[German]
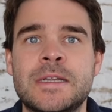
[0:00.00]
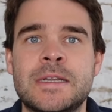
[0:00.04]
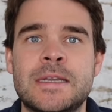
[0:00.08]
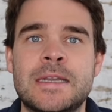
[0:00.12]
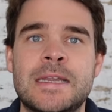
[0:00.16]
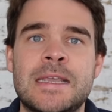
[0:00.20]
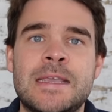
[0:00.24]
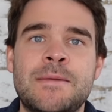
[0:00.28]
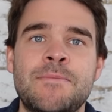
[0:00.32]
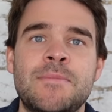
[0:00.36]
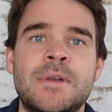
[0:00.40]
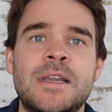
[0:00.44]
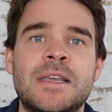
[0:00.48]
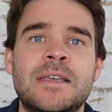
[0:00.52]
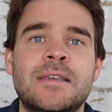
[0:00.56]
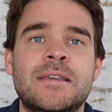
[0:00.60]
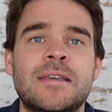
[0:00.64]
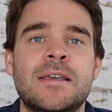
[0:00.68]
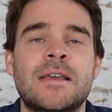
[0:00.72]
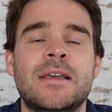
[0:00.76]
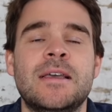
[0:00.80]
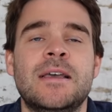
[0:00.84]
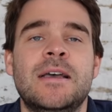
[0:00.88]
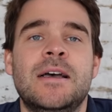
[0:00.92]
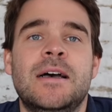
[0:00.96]

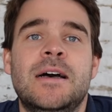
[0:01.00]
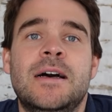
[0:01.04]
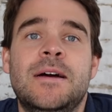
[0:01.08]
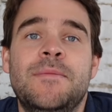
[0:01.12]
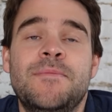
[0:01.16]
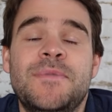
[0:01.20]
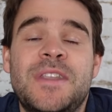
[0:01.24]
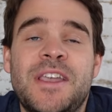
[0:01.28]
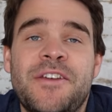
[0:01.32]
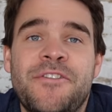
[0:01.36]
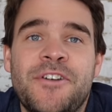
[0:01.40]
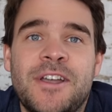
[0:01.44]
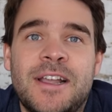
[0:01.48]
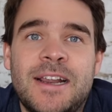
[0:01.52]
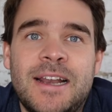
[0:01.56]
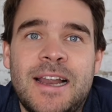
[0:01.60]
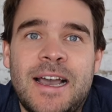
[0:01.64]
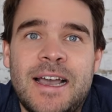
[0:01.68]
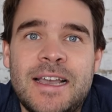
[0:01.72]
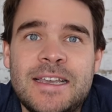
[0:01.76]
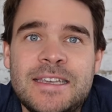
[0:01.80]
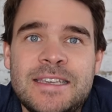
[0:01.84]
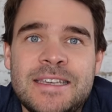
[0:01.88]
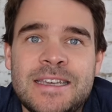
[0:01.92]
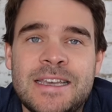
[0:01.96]
nämlich ähm, der
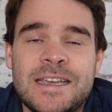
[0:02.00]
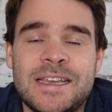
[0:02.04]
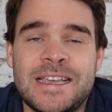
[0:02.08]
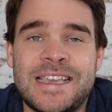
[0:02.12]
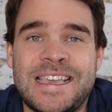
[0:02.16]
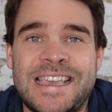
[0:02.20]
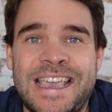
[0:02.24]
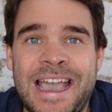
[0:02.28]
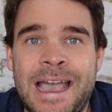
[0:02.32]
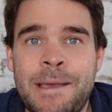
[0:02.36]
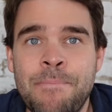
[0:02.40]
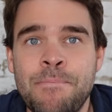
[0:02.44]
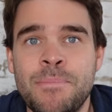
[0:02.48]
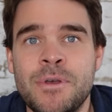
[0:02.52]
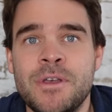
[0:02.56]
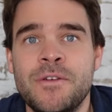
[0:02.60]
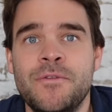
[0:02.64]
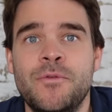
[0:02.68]
Vergleich Gap